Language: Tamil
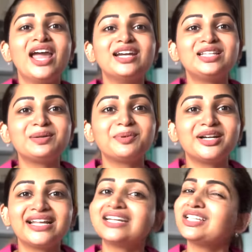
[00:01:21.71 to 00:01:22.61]
எடுத்துகிட்டு
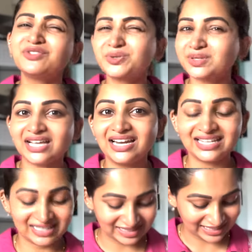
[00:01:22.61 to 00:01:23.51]
போயிட்டே இருந்தேன் விச் வாஸ்
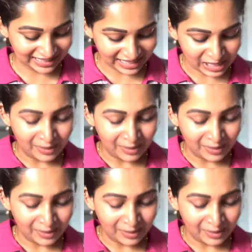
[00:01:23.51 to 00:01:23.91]
அன்னெசரி